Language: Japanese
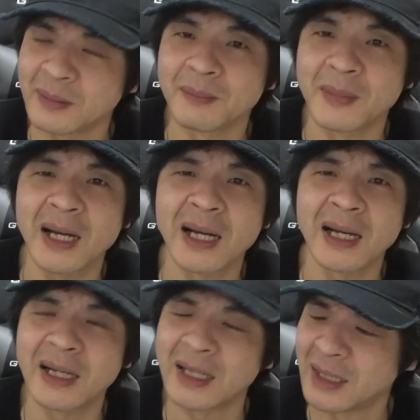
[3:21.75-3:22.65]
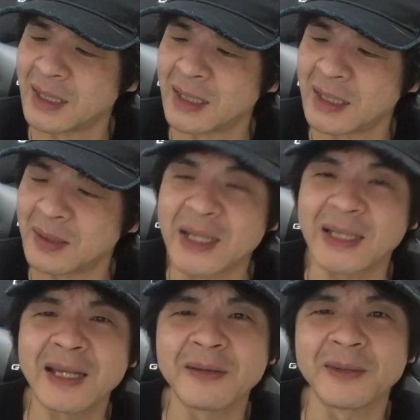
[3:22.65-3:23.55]
まあ
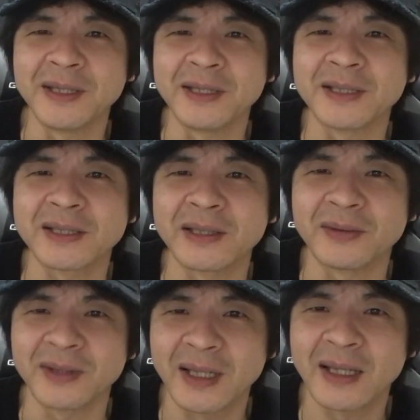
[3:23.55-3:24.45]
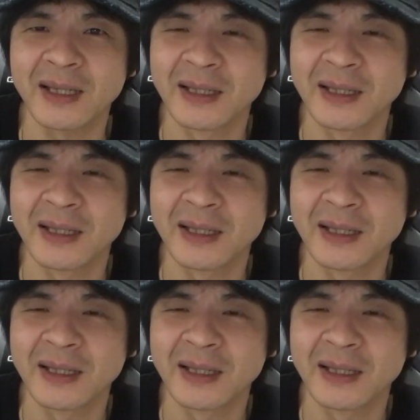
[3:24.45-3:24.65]
待てればいいんですけどね、